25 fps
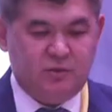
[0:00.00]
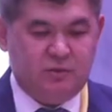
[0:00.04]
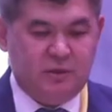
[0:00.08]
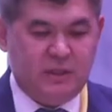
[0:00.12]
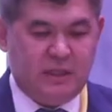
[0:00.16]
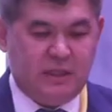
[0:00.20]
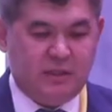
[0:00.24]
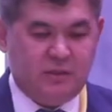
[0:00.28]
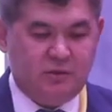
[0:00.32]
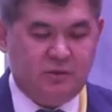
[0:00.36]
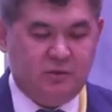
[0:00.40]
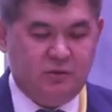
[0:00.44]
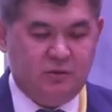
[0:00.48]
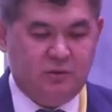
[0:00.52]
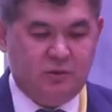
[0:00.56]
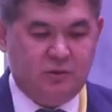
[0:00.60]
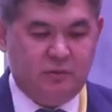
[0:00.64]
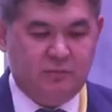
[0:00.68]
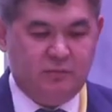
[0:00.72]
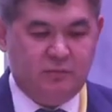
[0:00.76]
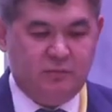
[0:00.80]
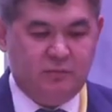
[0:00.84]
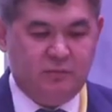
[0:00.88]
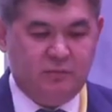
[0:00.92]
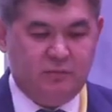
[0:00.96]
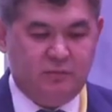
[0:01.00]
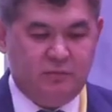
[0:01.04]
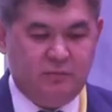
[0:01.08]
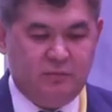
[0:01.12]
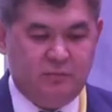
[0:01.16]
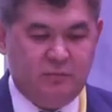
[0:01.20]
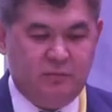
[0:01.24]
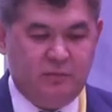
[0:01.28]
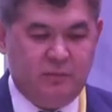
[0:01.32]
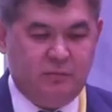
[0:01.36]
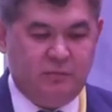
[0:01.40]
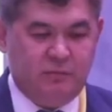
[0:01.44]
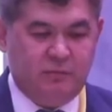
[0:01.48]
так, что
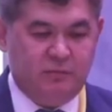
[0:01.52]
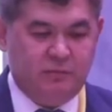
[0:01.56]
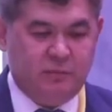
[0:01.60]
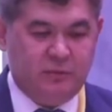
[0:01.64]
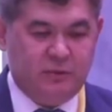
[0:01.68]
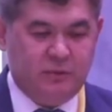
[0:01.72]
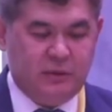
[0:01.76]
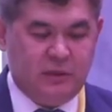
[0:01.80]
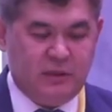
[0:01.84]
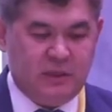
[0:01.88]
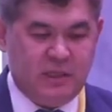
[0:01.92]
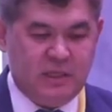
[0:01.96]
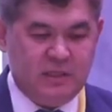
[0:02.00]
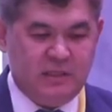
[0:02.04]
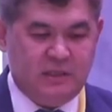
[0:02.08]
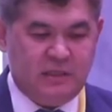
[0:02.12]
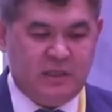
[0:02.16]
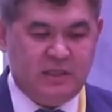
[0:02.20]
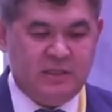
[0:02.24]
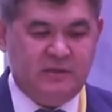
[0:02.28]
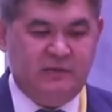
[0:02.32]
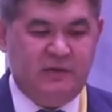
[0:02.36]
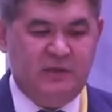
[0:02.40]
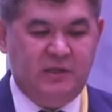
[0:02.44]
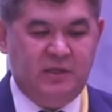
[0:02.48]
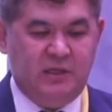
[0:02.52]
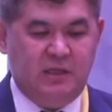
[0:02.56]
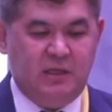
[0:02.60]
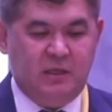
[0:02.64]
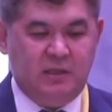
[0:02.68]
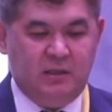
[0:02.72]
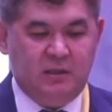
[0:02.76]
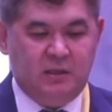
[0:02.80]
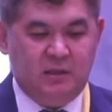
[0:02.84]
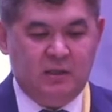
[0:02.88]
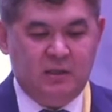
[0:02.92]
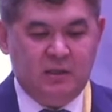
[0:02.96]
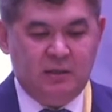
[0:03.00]

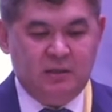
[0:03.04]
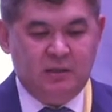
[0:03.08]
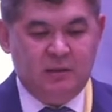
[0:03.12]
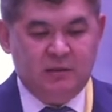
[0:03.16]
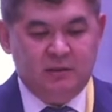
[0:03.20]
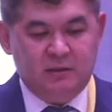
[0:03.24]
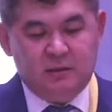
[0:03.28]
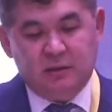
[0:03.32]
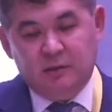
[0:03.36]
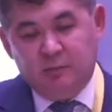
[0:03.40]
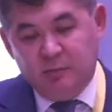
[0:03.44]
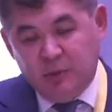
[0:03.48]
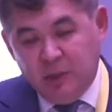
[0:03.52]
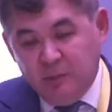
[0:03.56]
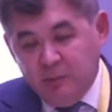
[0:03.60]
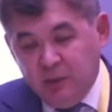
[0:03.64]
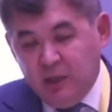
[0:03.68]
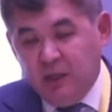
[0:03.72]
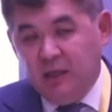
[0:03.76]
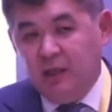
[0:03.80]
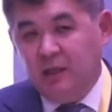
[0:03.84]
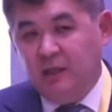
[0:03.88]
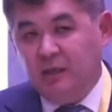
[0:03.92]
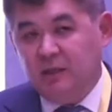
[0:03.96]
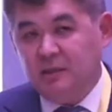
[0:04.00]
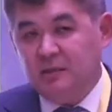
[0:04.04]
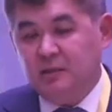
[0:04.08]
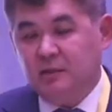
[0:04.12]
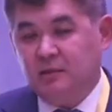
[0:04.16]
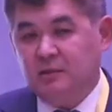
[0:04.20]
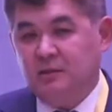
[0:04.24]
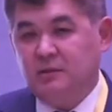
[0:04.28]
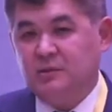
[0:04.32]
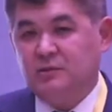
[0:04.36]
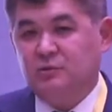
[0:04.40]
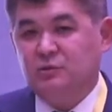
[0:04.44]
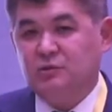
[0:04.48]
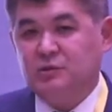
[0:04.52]
развитии и применении
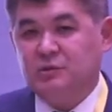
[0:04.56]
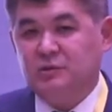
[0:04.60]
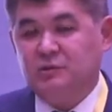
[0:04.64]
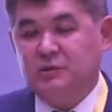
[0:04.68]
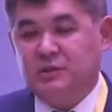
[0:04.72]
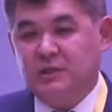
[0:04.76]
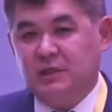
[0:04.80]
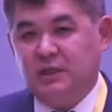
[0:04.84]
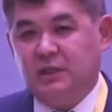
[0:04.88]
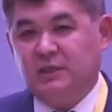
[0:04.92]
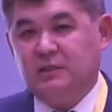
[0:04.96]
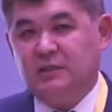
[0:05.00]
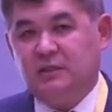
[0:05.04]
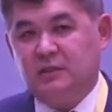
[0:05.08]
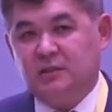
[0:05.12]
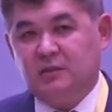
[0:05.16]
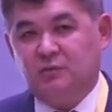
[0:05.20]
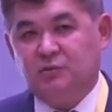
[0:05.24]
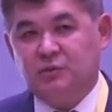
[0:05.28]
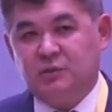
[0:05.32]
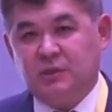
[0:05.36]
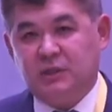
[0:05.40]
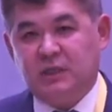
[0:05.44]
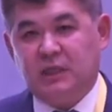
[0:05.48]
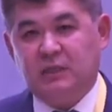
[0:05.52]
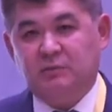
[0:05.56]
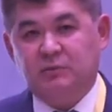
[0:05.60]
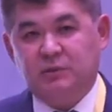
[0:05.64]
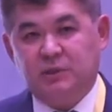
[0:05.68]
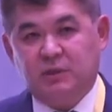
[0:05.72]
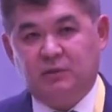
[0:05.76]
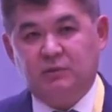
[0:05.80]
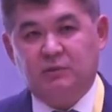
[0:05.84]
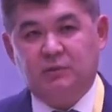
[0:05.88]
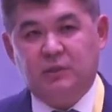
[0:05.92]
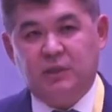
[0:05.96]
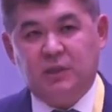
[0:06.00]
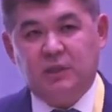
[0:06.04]
искусственного интеллекта, это уже как бы
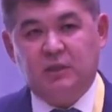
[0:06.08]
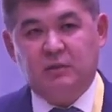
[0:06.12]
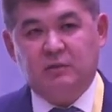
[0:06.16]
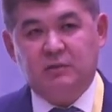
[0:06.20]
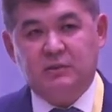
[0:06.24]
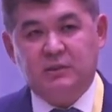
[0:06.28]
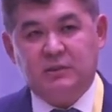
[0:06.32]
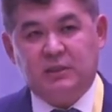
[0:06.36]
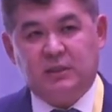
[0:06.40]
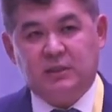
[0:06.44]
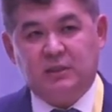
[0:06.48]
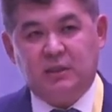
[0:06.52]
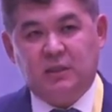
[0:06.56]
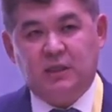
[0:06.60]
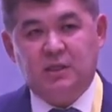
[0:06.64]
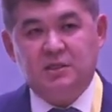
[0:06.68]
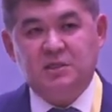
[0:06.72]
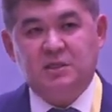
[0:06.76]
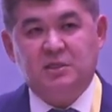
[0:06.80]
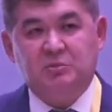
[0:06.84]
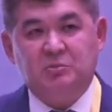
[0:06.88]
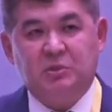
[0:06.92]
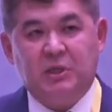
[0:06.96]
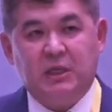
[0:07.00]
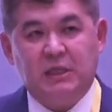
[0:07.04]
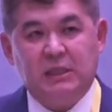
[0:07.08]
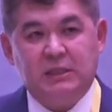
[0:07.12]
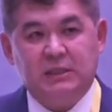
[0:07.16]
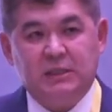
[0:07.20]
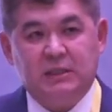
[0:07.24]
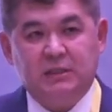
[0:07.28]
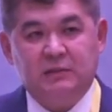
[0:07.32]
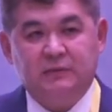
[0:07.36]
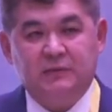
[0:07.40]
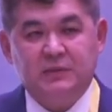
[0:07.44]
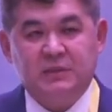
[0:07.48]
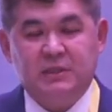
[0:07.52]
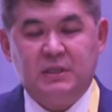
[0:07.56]
такой некий стратегический
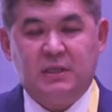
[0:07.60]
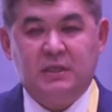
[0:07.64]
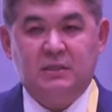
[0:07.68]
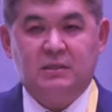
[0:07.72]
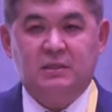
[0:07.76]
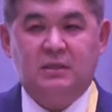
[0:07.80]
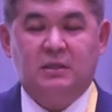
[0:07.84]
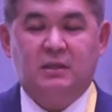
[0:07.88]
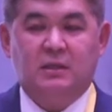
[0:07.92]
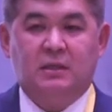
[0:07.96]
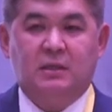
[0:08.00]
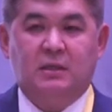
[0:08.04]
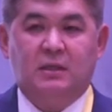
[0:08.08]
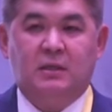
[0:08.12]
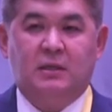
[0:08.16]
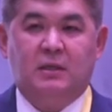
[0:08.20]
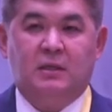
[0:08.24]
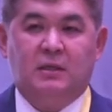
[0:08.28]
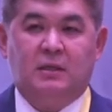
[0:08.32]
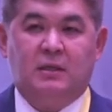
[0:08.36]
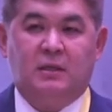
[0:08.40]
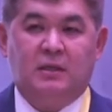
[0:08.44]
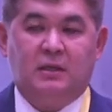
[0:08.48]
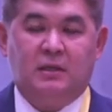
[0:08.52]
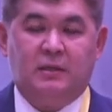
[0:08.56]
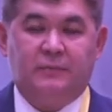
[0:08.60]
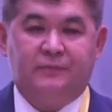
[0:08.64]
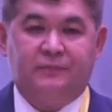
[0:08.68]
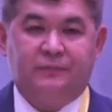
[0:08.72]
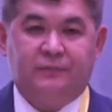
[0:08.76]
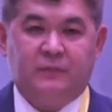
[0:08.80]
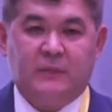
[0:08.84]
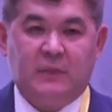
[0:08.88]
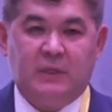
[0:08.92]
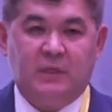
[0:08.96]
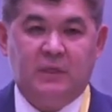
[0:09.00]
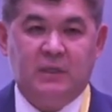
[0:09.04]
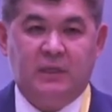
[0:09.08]
приоритет. Вы знаете, а,
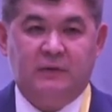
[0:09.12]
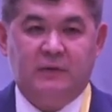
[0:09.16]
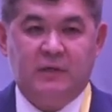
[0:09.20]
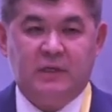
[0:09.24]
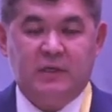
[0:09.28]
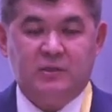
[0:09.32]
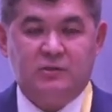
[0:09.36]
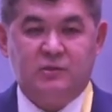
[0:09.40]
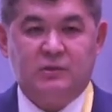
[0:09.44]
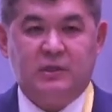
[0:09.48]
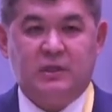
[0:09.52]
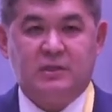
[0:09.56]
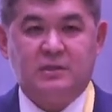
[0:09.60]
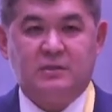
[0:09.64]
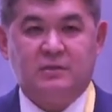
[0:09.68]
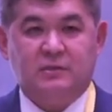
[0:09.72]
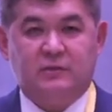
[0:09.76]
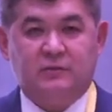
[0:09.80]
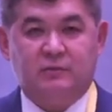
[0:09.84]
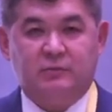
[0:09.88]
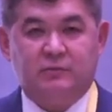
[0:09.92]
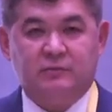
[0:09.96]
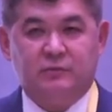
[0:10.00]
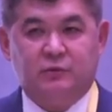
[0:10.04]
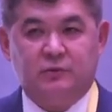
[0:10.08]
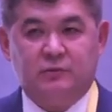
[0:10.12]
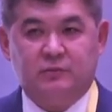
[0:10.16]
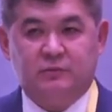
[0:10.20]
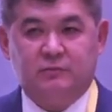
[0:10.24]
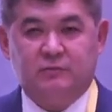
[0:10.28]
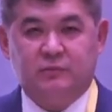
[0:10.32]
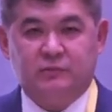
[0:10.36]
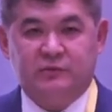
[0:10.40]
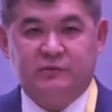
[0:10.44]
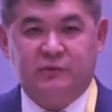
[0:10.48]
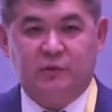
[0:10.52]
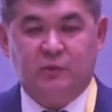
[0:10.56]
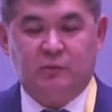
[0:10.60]
глава государства вот
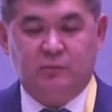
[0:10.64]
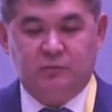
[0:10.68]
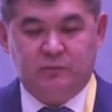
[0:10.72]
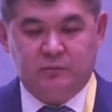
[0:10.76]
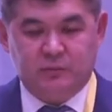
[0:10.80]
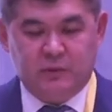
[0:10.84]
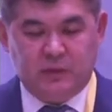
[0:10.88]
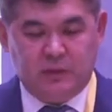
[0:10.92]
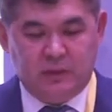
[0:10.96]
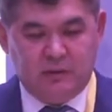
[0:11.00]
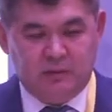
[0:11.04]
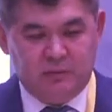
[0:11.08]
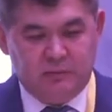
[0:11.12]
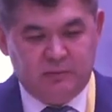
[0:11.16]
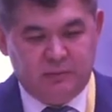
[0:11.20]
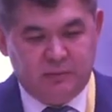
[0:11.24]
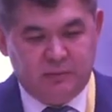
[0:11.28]
в своем а,